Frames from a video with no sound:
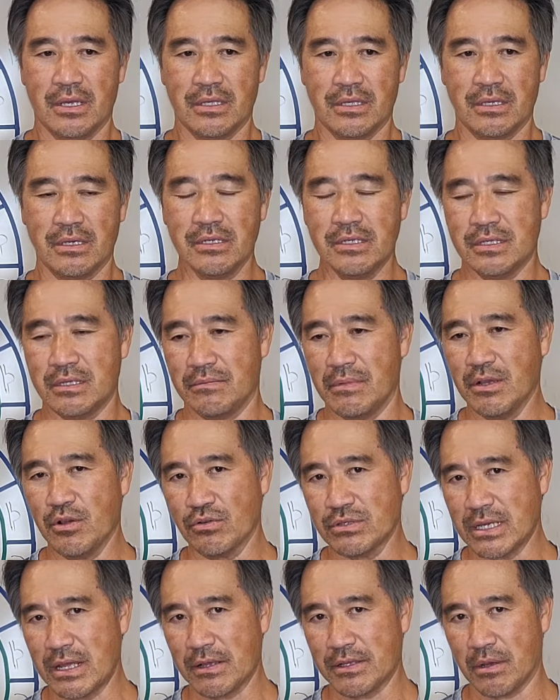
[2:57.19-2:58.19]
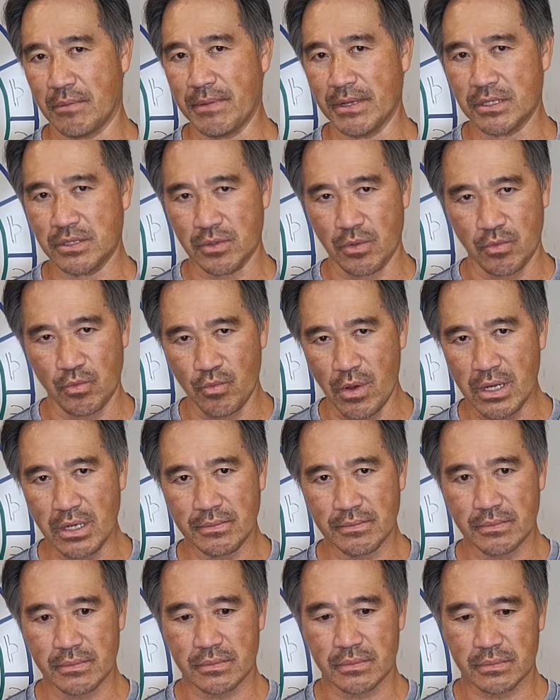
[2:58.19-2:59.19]
những những câu xảy ra ở bên Trung Quốc
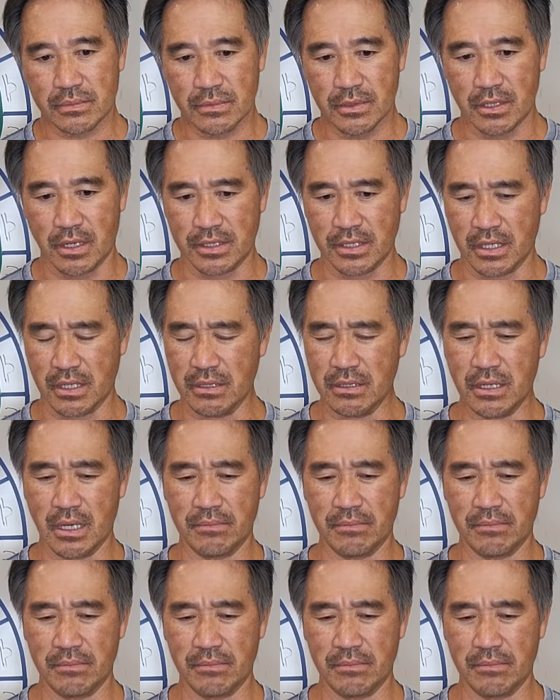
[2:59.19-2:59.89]
rồi những